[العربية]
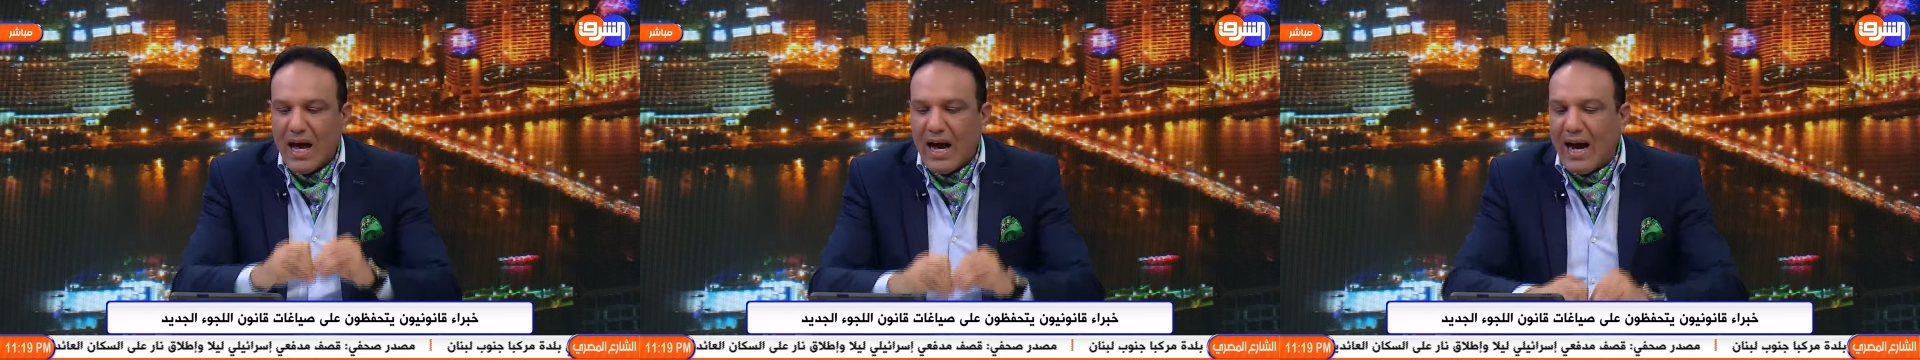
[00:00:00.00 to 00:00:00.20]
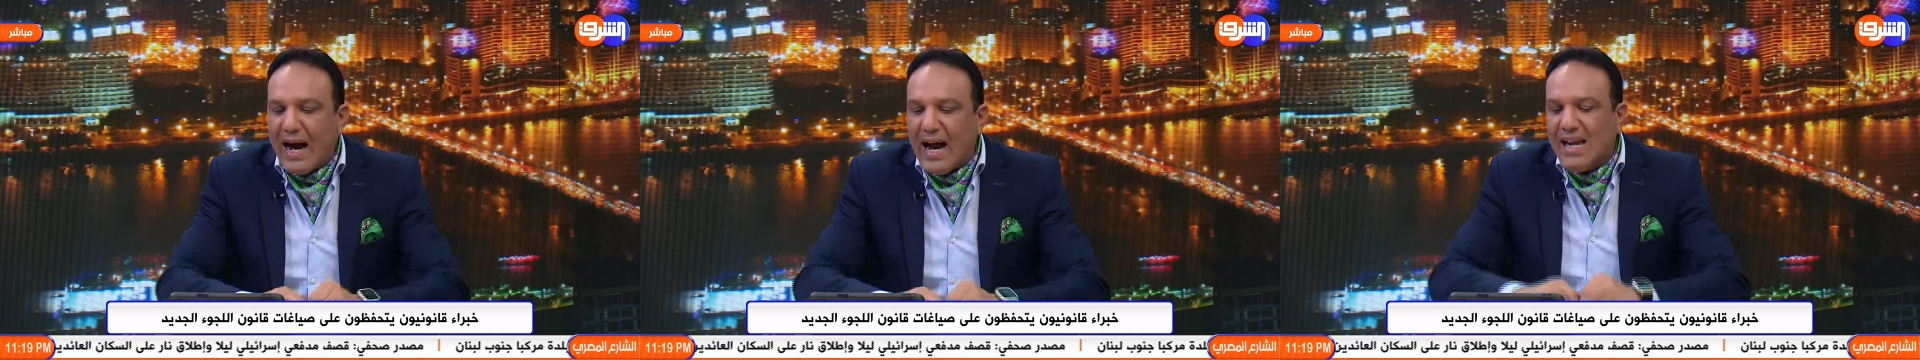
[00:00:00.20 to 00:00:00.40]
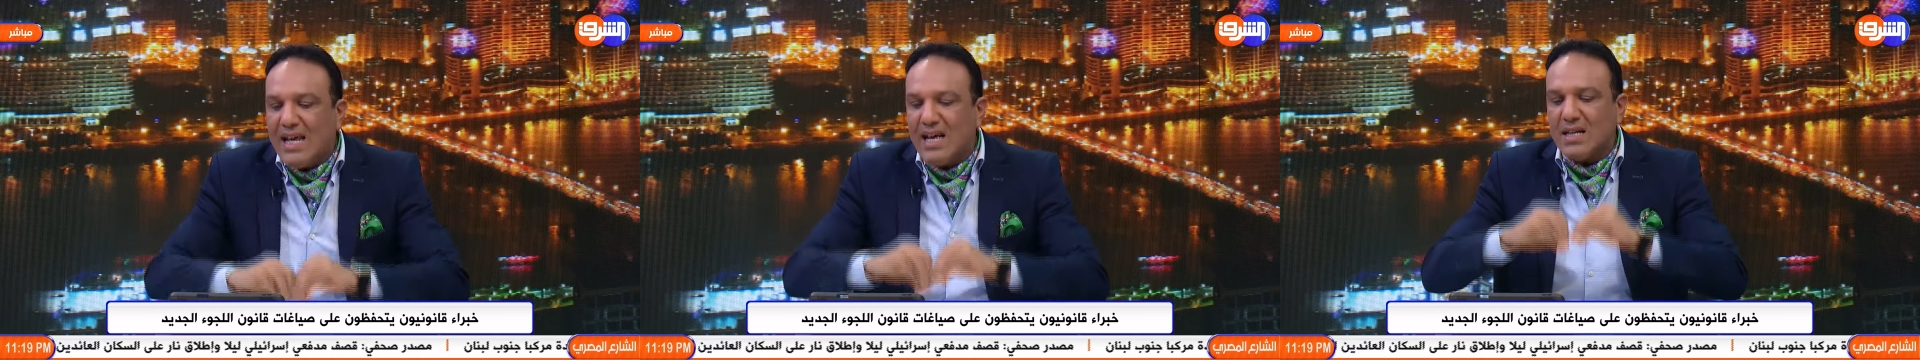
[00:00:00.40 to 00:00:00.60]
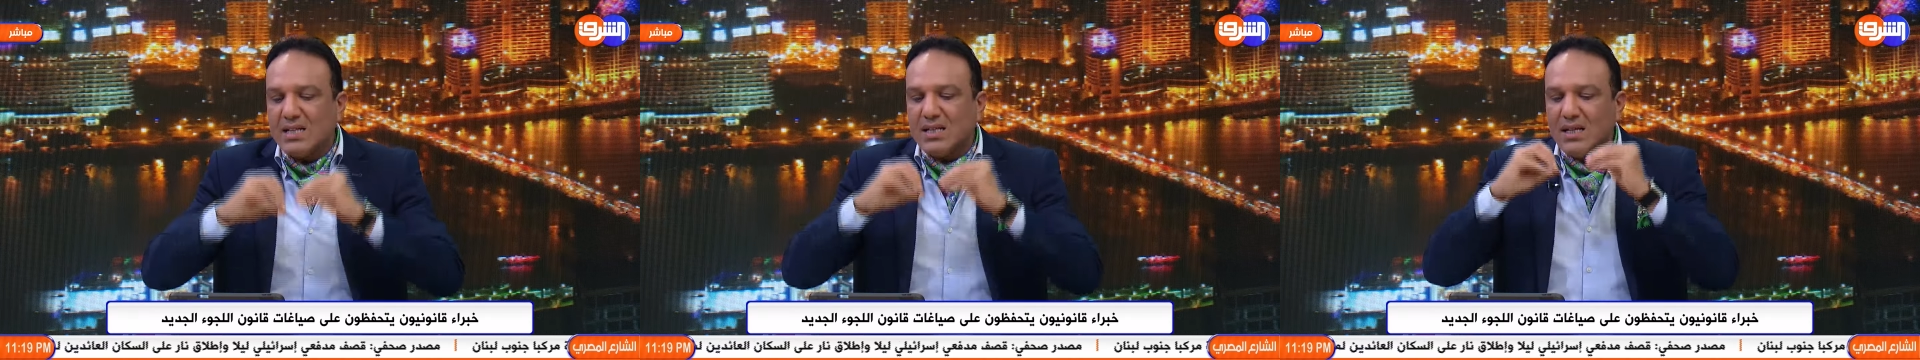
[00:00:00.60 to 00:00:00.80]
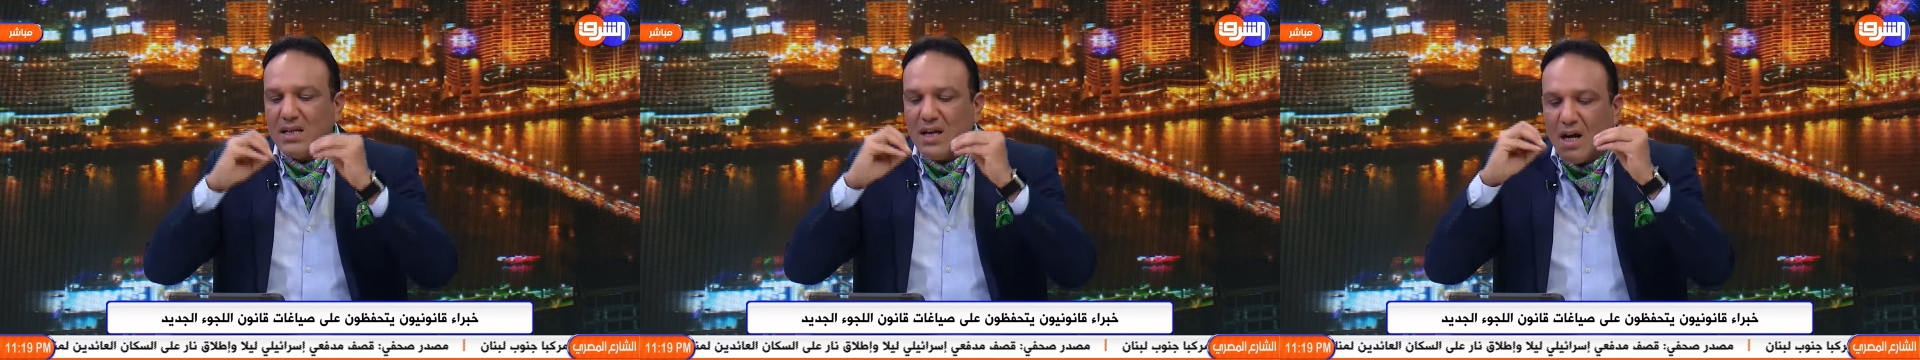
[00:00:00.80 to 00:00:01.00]
على
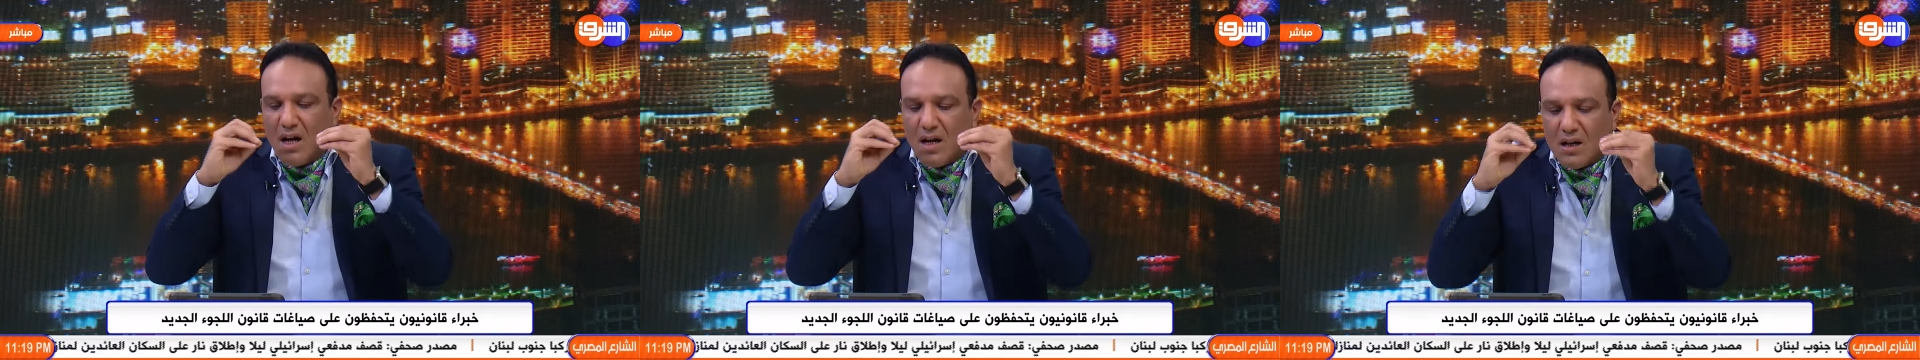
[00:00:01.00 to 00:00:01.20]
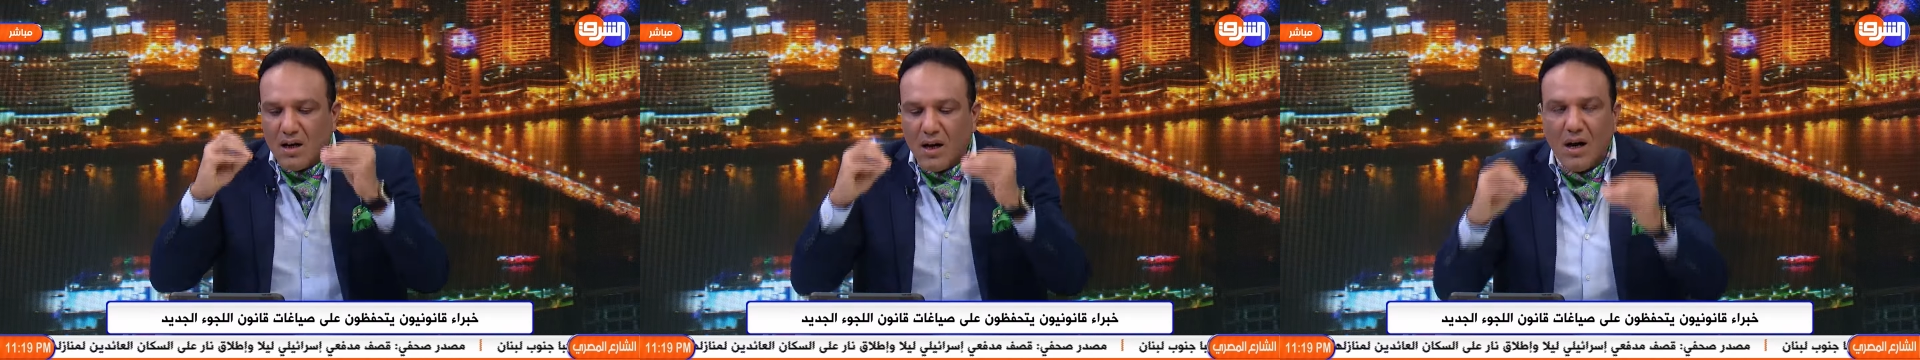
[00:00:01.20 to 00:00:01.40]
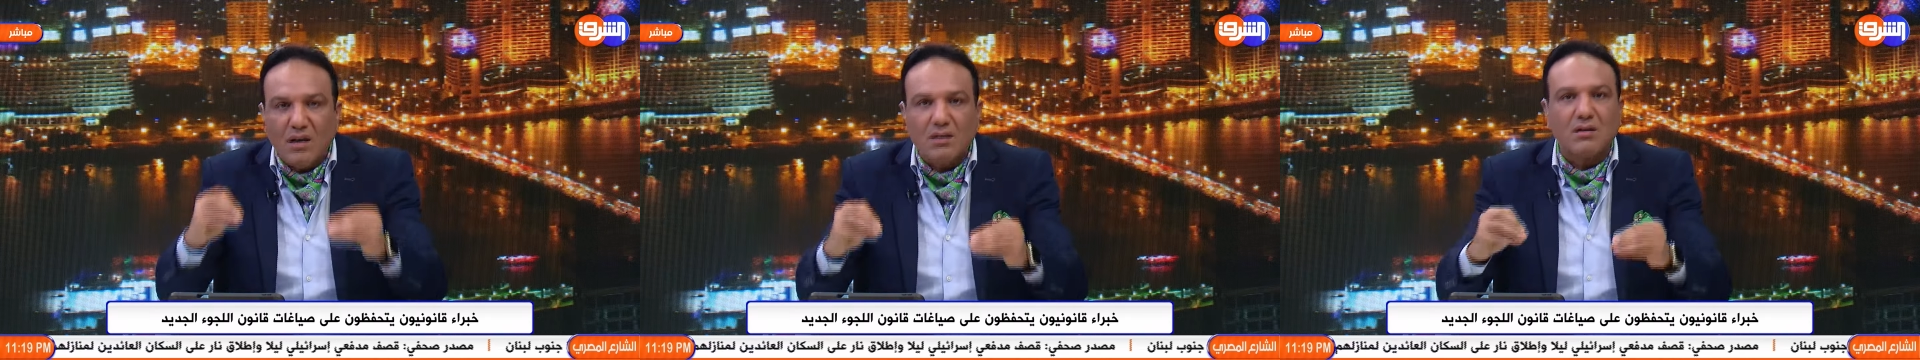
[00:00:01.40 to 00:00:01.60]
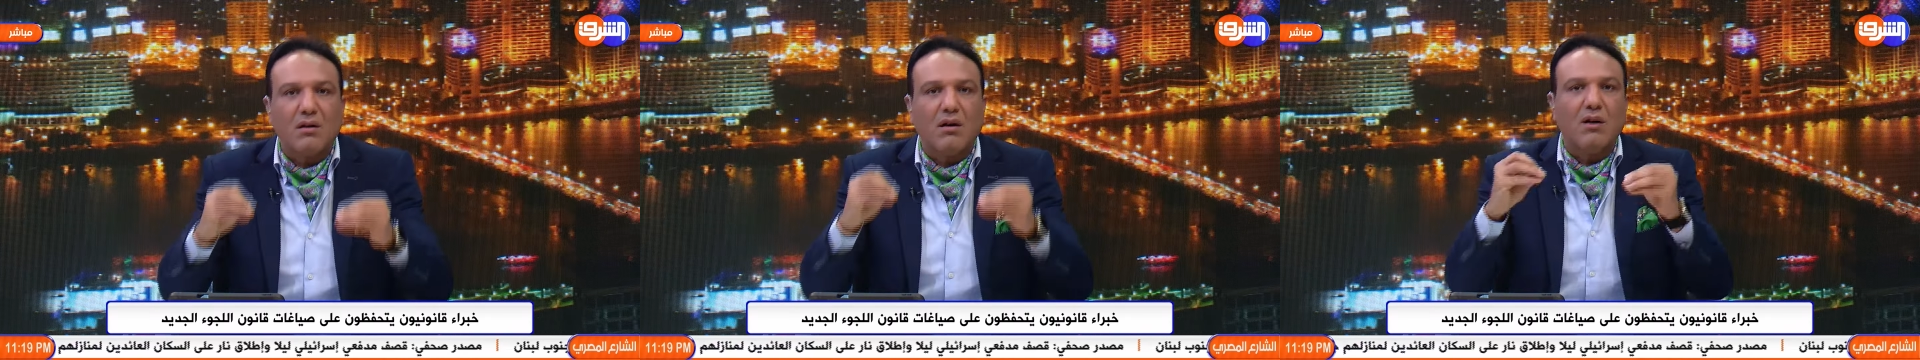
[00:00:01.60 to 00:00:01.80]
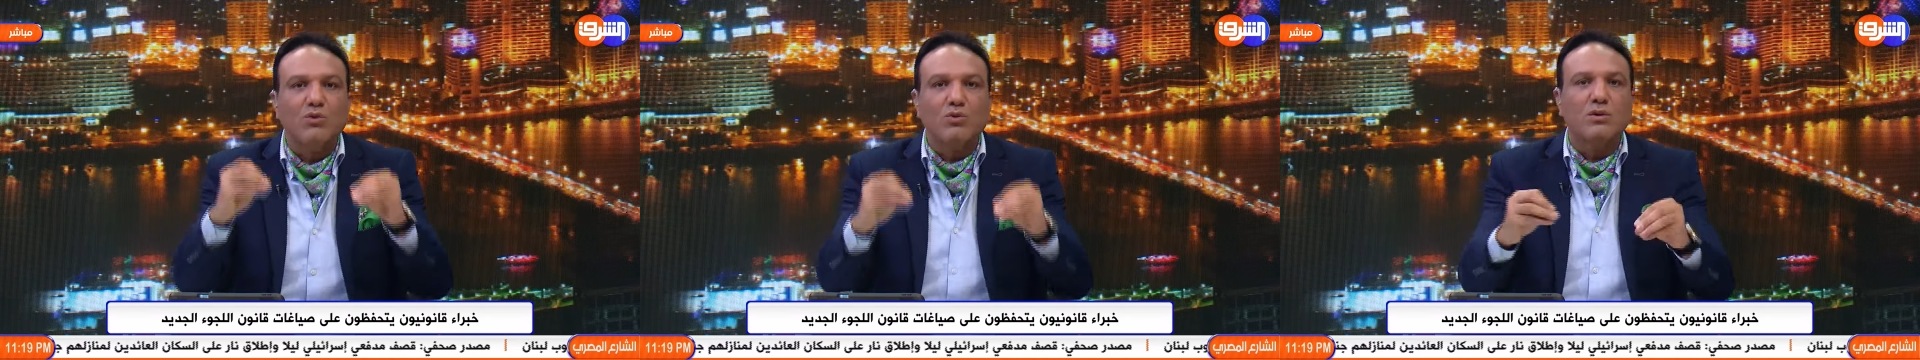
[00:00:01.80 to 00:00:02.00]
صياغات
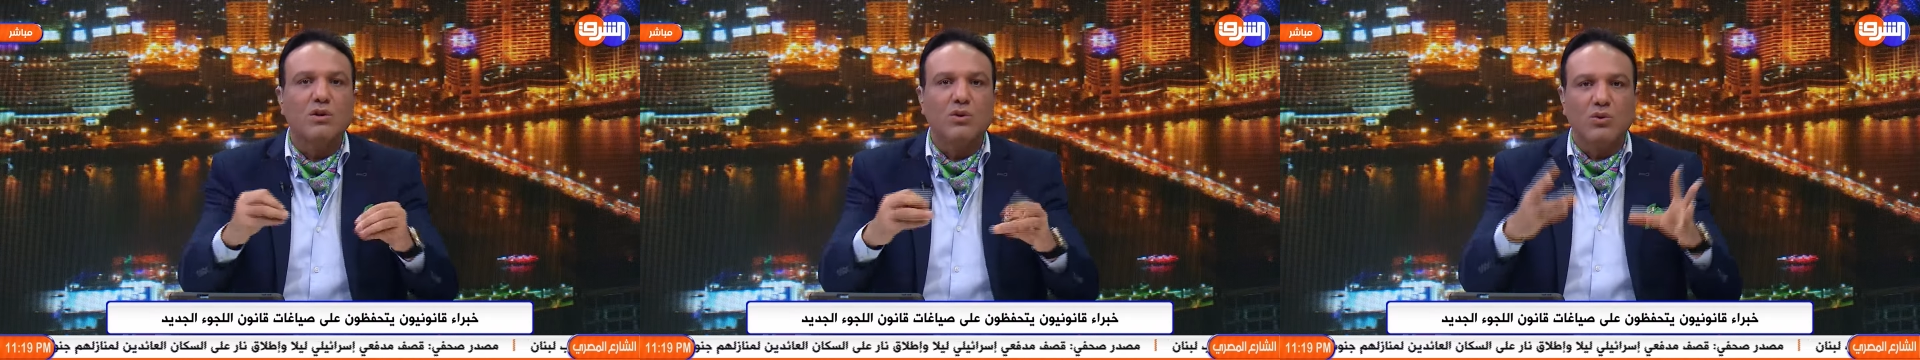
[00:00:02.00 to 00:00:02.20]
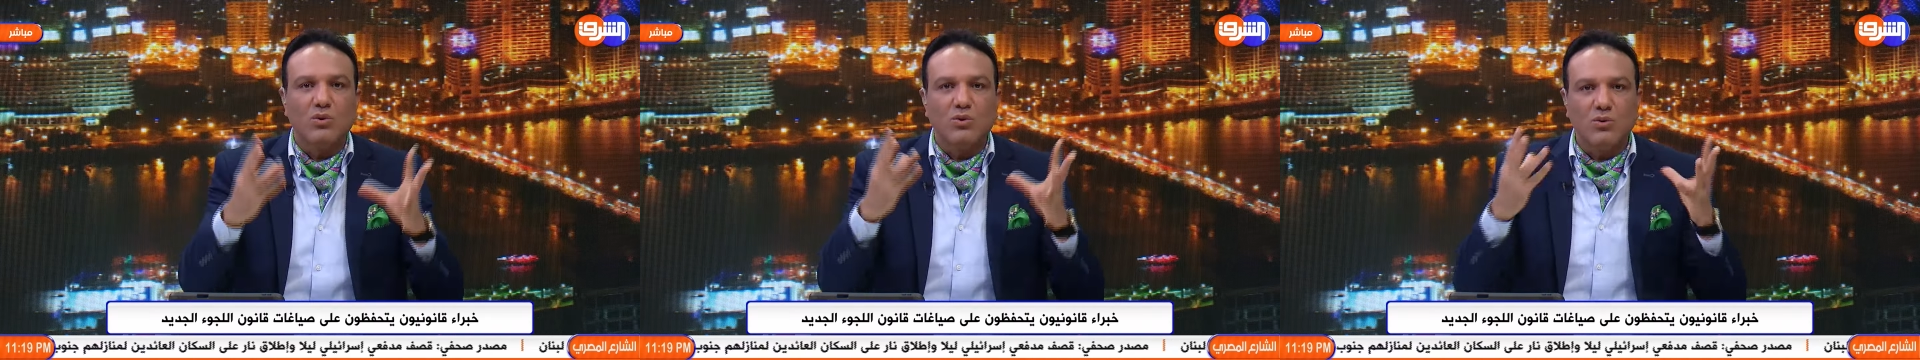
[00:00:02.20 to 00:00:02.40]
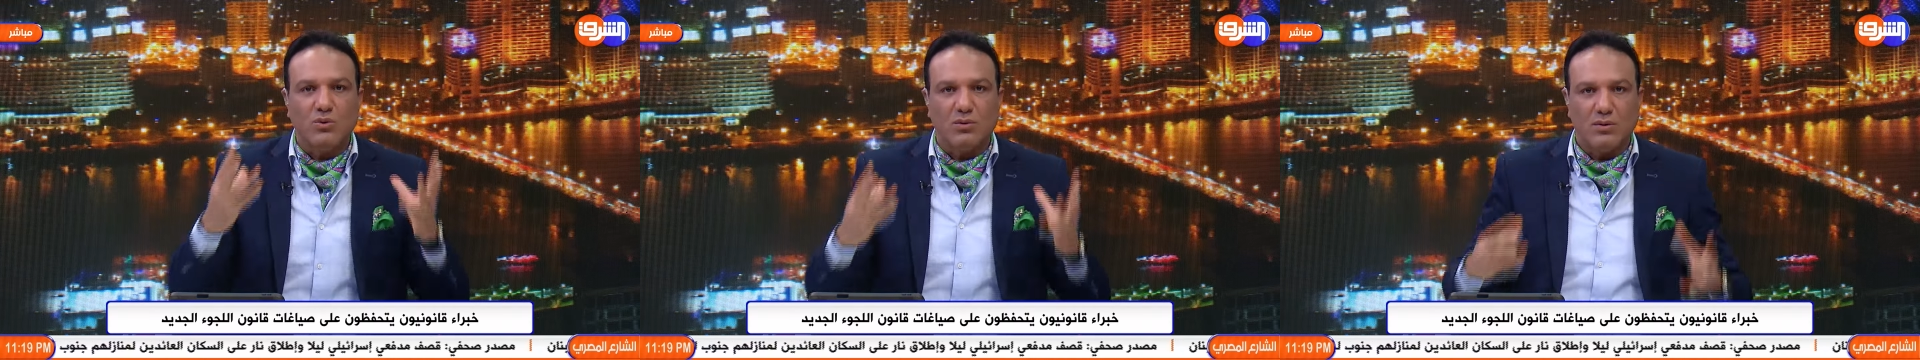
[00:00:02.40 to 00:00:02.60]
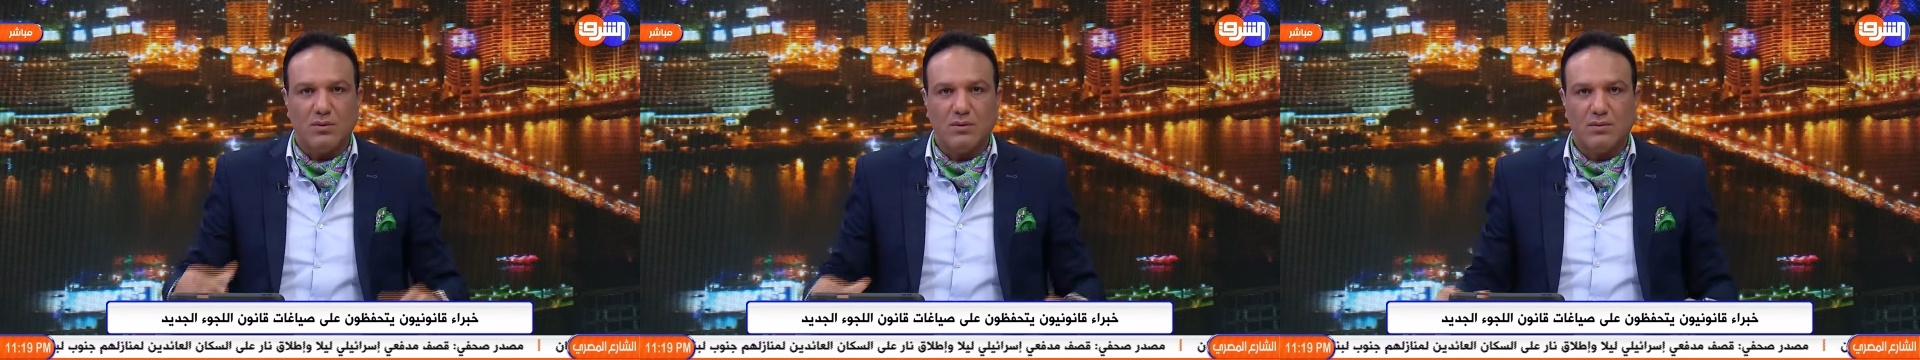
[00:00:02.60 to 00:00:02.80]
قانون اللجوء